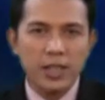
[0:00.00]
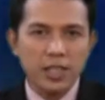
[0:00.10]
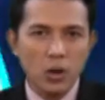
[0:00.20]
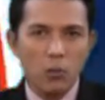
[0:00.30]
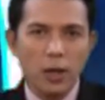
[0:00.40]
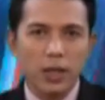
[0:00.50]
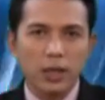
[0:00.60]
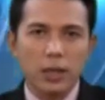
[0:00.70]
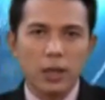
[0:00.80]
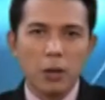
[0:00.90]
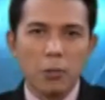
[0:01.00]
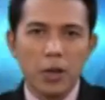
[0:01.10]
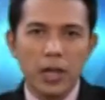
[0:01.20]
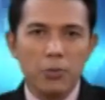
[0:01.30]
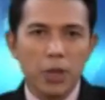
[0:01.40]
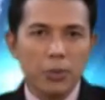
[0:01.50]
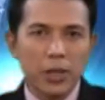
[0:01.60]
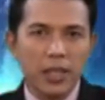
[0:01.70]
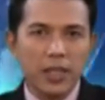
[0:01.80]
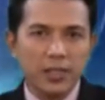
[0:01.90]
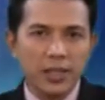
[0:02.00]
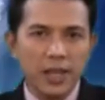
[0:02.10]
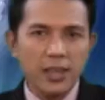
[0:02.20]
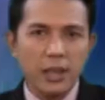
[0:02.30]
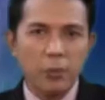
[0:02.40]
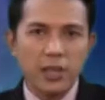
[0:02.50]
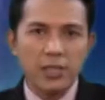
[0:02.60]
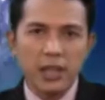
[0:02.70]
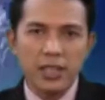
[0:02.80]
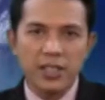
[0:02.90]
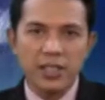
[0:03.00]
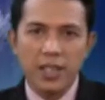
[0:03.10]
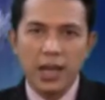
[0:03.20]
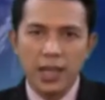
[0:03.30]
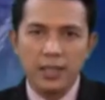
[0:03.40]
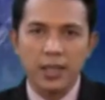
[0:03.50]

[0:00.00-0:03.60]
Jawa Barat. Mereka menampilkan kesenian yang menjadi ciri khas